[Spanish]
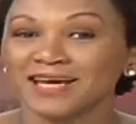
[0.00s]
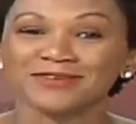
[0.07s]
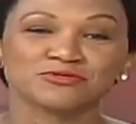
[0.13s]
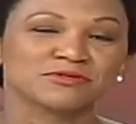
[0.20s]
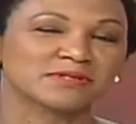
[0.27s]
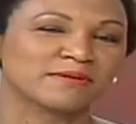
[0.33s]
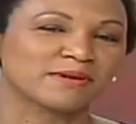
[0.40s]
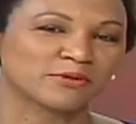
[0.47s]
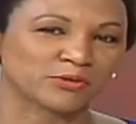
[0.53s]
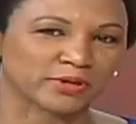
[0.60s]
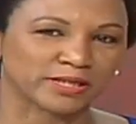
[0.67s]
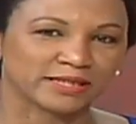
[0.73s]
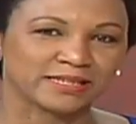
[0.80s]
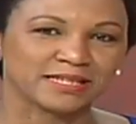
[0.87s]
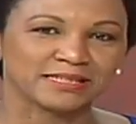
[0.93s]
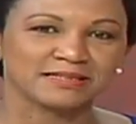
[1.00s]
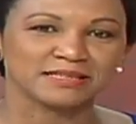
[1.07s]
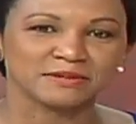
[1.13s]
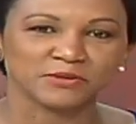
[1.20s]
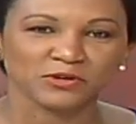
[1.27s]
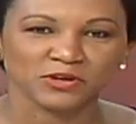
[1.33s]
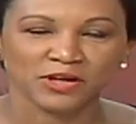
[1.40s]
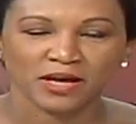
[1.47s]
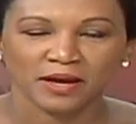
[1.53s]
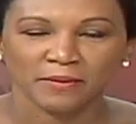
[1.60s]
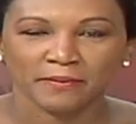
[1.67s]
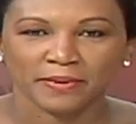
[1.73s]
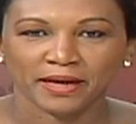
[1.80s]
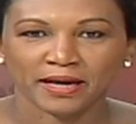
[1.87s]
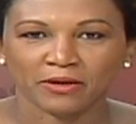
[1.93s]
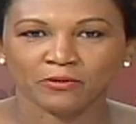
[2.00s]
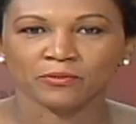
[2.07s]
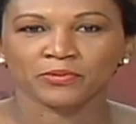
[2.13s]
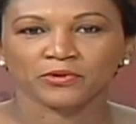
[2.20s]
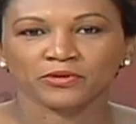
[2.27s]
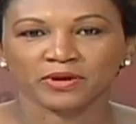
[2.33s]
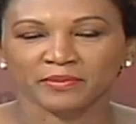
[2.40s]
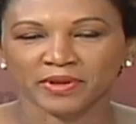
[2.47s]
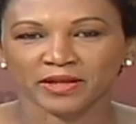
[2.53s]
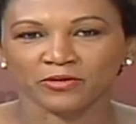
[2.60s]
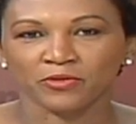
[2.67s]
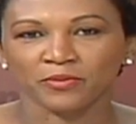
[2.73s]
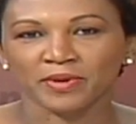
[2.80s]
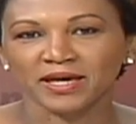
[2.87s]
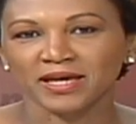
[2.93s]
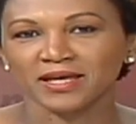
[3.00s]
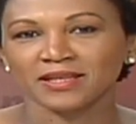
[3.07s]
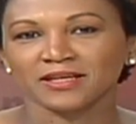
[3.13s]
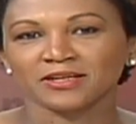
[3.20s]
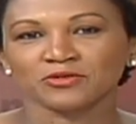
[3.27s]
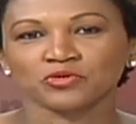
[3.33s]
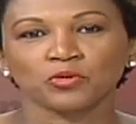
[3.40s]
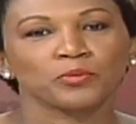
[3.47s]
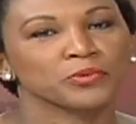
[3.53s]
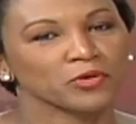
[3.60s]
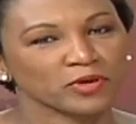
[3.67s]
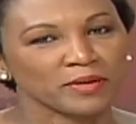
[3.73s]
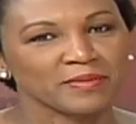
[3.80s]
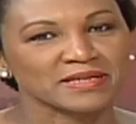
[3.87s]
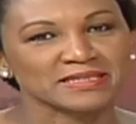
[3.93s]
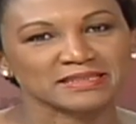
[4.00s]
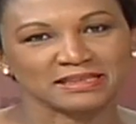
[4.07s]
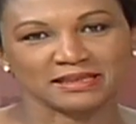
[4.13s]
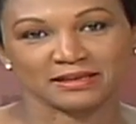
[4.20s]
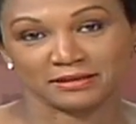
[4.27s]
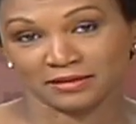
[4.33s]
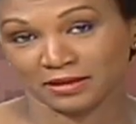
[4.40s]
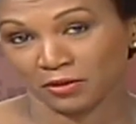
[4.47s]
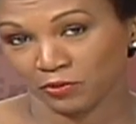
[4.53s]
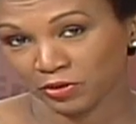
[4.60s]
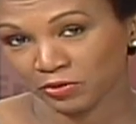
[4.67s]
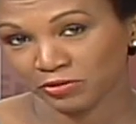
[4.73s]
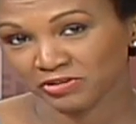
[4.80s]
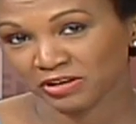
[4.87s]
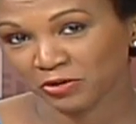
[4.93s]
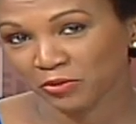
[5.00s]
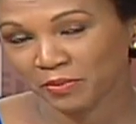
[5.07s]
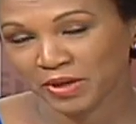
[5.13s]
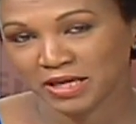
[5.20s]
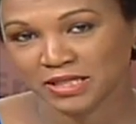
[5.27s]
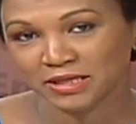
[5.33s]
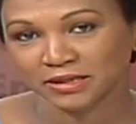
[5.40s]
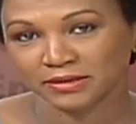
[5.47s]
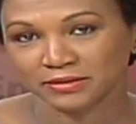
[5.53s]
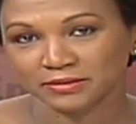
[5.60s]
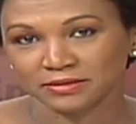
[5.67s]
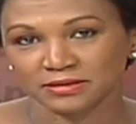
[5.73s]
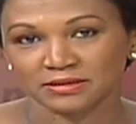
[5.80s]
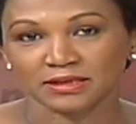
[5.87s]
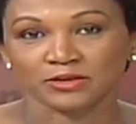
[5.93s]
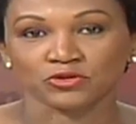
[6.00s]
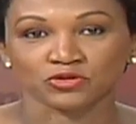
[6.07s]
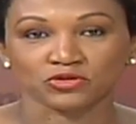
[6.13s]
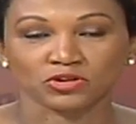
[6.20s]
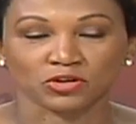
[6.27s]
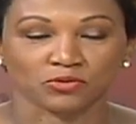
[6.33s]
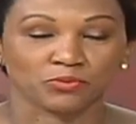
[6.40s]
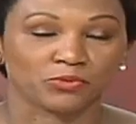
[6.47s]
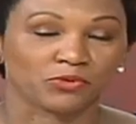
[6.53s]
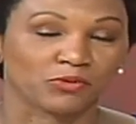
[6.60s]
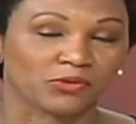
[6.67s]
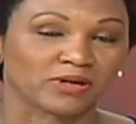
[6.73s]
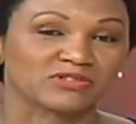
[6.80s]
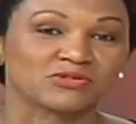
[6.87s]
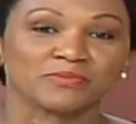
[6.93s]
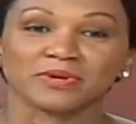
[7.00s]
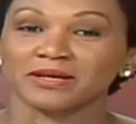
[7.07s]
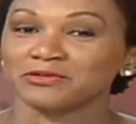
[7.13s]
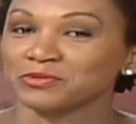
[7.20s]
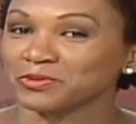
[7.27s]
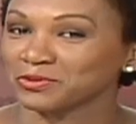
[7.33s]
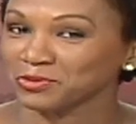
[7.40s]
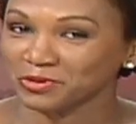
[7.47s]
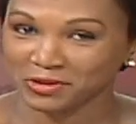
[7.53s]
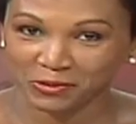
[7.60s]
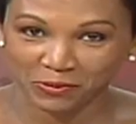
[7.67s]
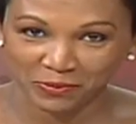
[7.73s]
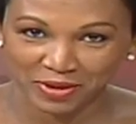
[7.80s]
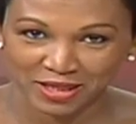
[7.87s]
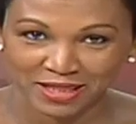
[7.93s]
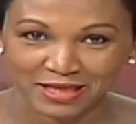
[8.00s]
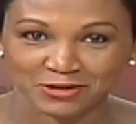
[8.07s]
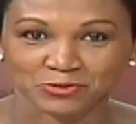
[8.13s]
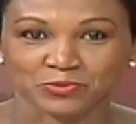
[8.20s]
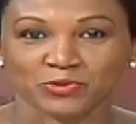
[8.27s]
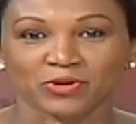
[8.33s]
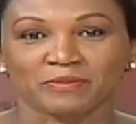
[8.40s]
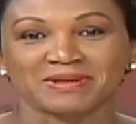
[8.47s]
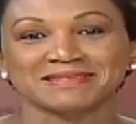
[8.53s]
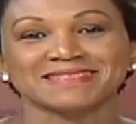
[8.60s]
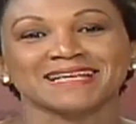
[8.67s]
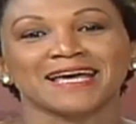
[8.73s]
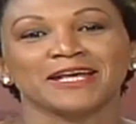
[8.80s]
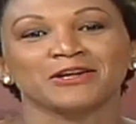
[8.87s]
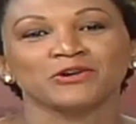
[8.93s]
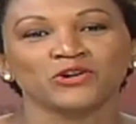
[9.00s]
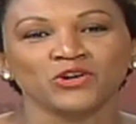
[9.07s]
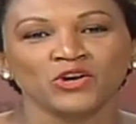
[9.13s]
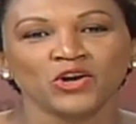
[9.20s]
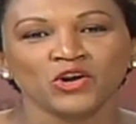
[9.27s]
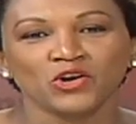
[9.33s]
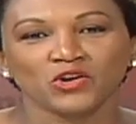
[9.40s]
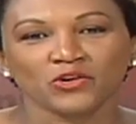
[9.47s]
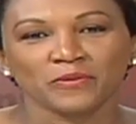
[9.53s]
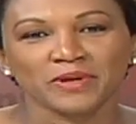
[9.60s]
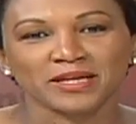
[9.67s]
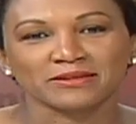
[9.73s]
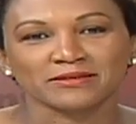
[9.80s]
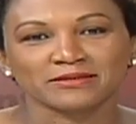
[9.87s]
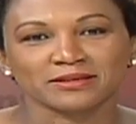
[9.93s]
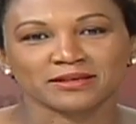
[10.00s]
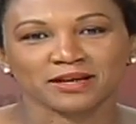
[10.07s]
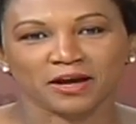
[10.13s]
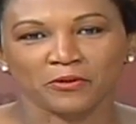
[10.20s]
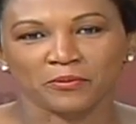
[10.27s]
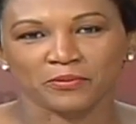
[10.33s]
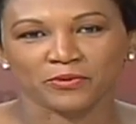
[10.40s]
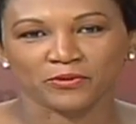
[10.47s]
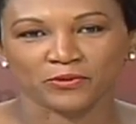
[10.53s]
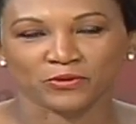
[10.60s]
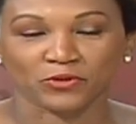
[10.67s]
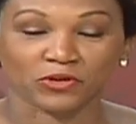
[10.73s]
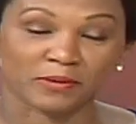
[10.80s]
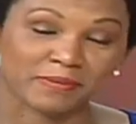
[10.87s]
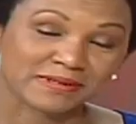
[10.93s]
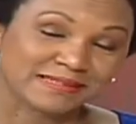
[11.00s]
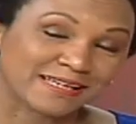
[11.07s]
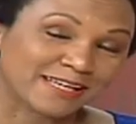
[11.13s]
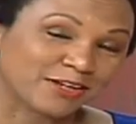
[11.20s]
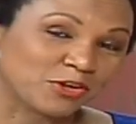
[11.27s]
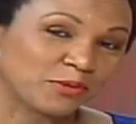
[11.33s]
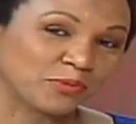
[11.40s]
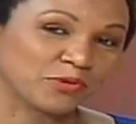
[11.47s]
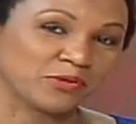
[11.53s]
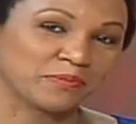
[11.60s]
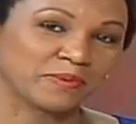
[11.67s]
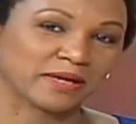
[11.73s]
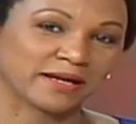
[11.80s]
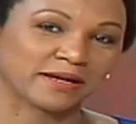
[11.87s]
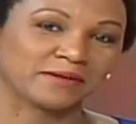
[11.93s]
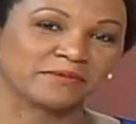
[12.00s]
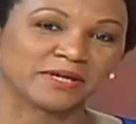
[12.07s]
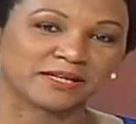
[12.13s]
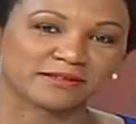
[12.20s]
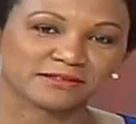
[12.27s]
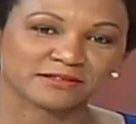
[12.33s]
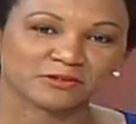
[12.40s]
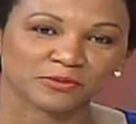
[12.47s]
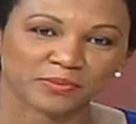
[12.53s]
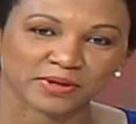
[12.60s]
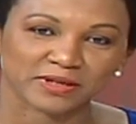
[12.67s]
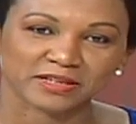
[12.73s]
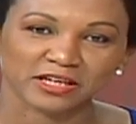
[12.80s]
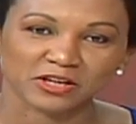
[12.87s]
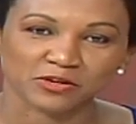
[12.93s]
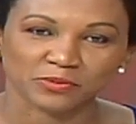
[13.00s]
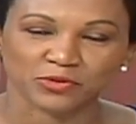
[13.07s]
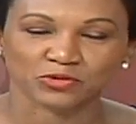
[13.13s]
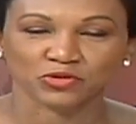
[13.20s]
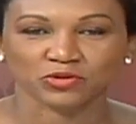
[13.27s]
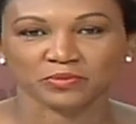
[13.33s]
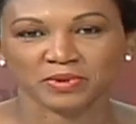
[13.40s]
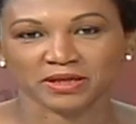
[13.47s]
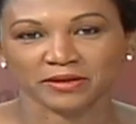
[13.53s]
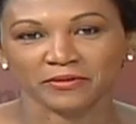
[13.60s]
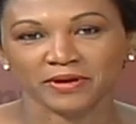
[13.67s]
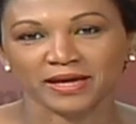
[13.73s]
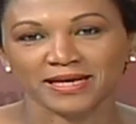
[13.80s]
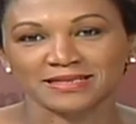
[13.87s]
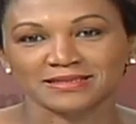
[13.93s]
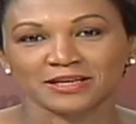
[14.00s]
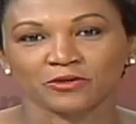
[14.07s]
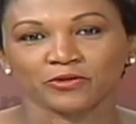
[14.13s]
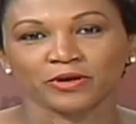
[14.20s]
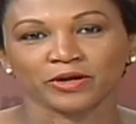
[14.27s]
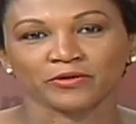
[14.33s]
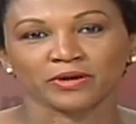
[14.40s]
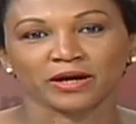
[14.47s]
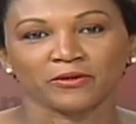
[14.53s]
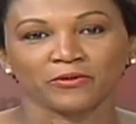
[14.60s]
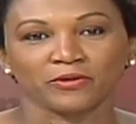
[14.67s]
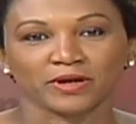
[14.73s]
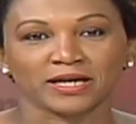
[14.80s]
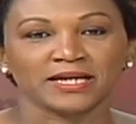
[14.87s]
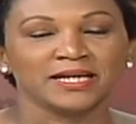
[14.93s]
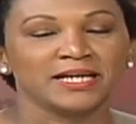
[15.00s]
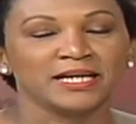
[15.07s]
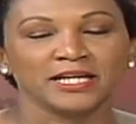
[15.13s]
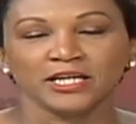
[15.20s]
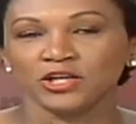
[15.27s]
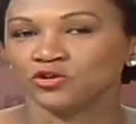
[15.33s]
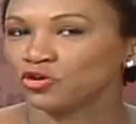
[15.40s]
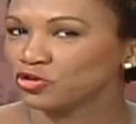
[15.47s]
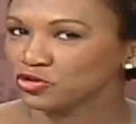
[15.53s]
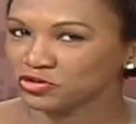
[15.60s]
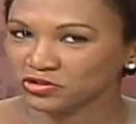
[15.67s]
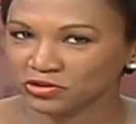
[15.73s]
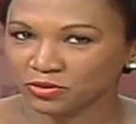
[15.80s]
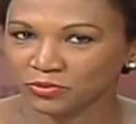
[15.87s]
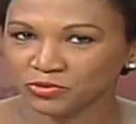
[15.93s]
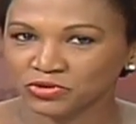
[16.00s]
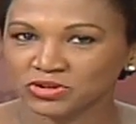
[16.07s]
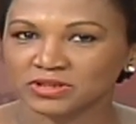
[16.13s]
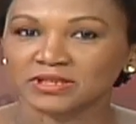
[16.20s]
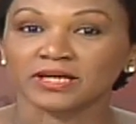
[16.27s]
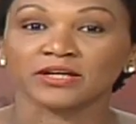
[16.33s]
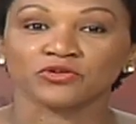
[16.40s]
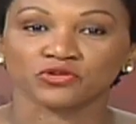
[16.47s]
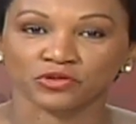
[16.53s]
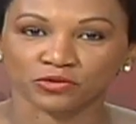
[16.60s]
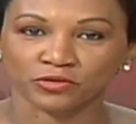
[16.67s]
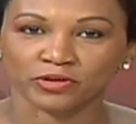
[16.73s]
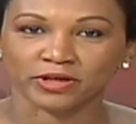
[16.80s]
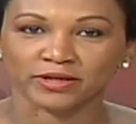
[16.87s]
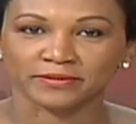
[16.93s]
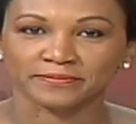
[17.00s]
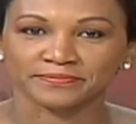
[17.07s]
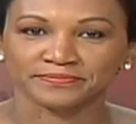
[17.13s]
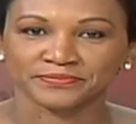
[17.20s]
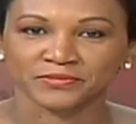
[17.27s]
Eso estaba correctísimo para un programa de comedias o un programa así que este aunque no es de comedia, dicen que yo tengo un poco ocasión para esto, pero no es de comedia, es un programa serio, los viernes se relaja un poco. Lo que pasa es que no puedo esperar al viernes sin compartirlo, porque entonces pierde vigencia, lo dijeron ahora, y no lo dicen como un chiste, ellos se lo creen.